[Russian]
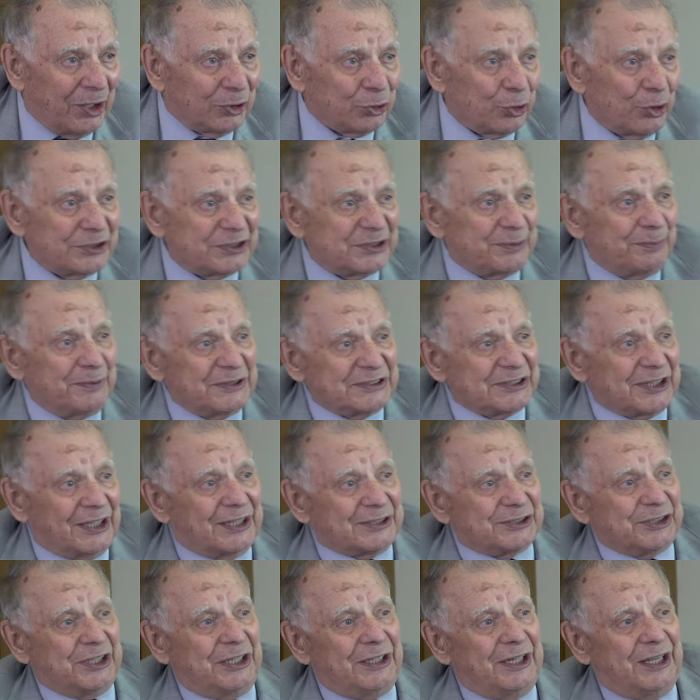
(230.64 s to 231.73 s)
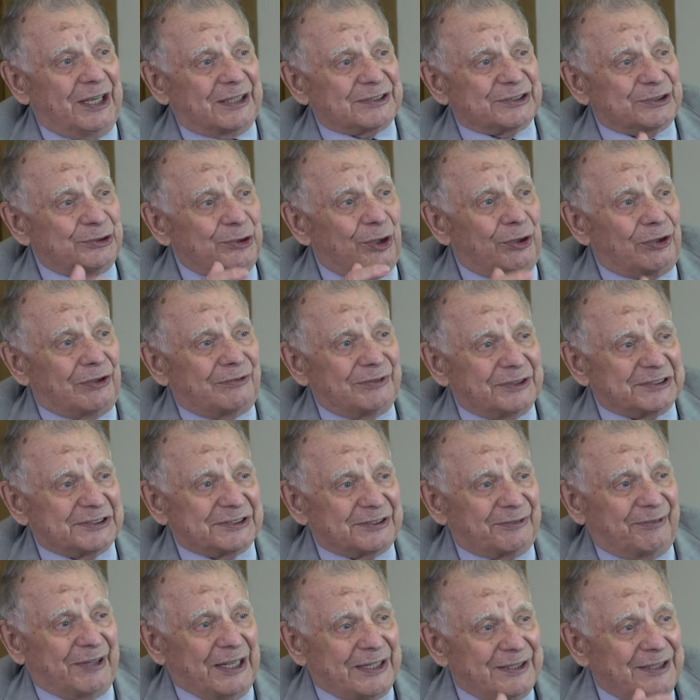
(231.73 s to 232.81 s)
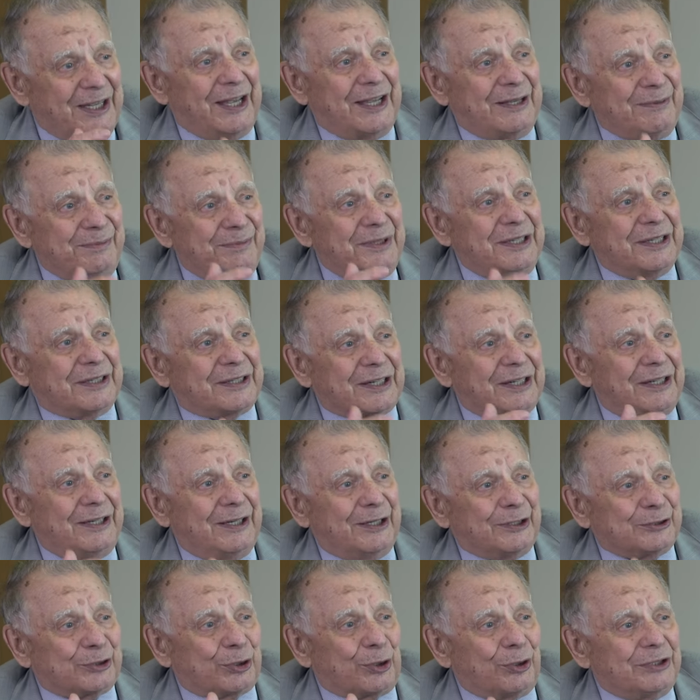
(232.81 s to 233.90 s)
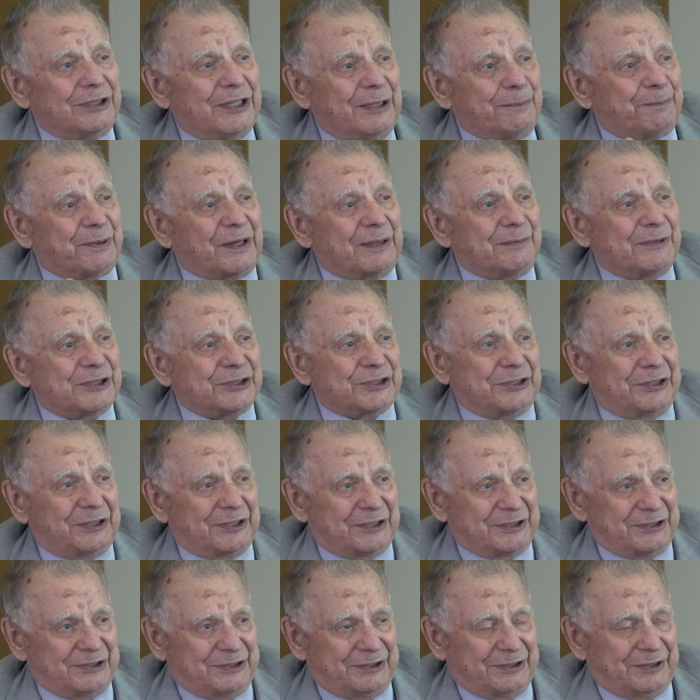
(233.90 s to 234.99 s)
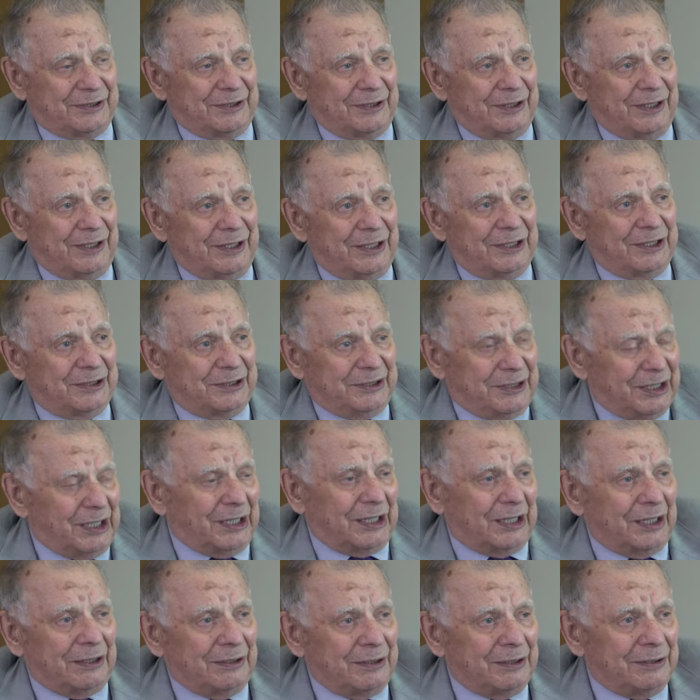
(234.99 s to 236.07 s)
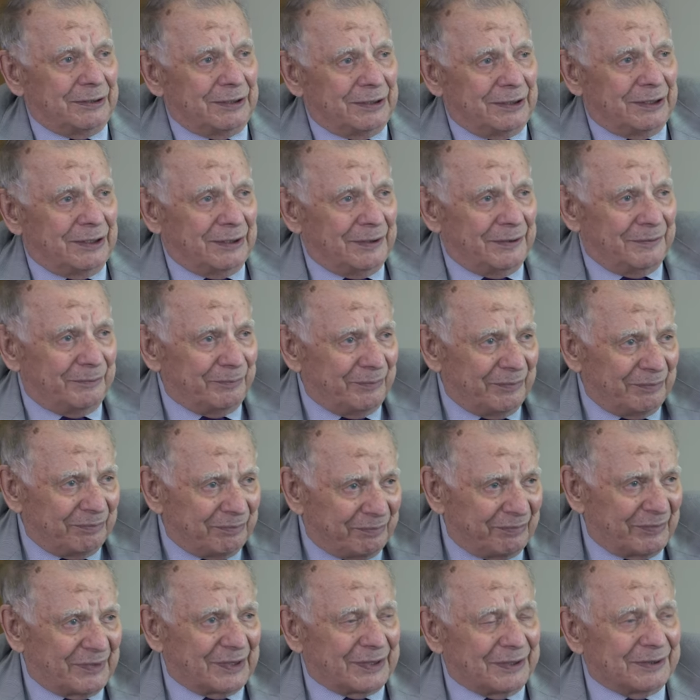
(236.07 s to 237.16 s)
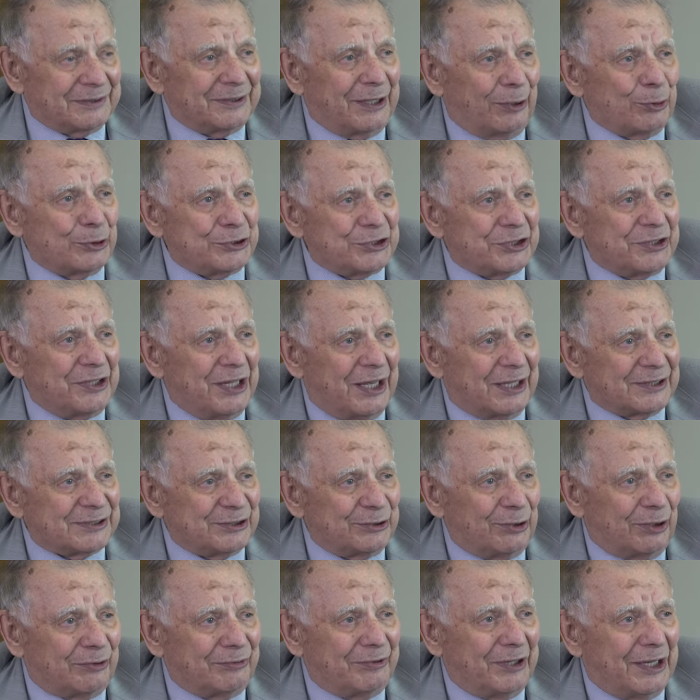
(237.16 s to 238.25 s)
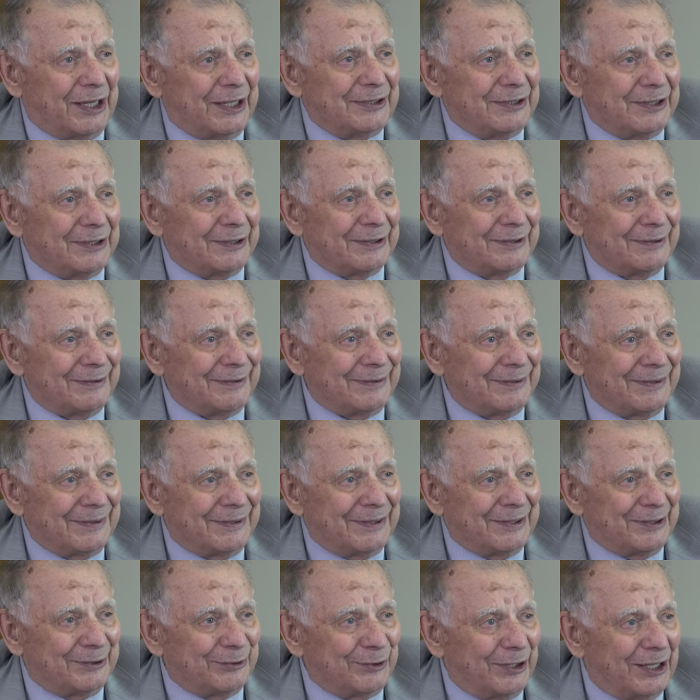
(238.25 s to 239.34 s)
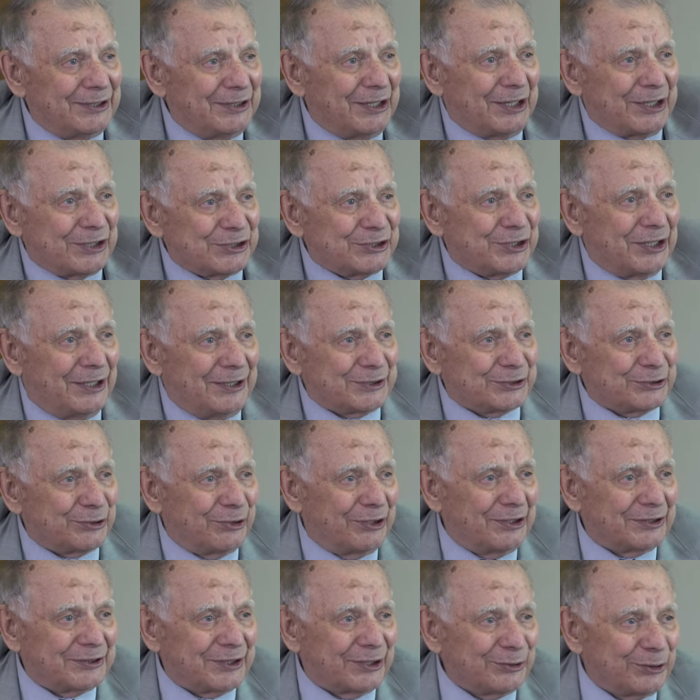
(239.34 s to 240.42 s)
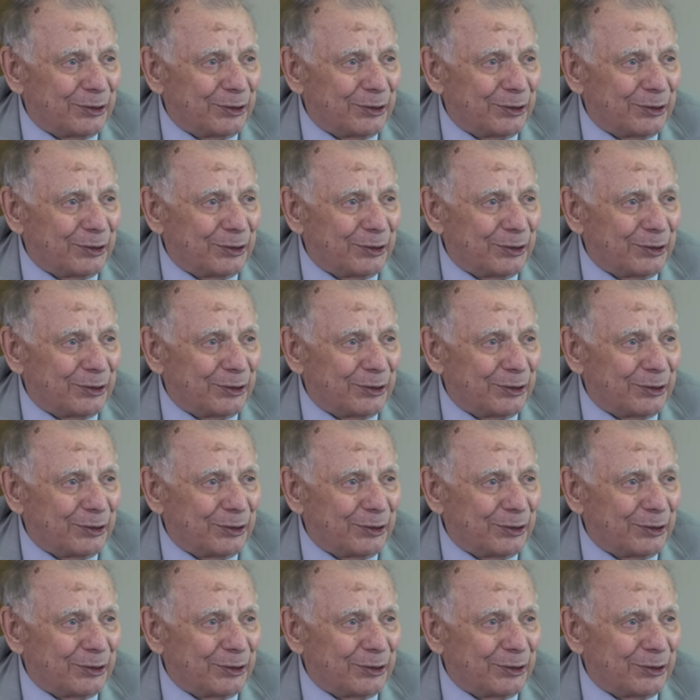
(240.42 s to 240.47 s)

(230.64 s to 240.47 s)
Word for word: То есть мы заложили основы своей микроэлектронной промышленности. Да, научные основы они. Но они решили, что это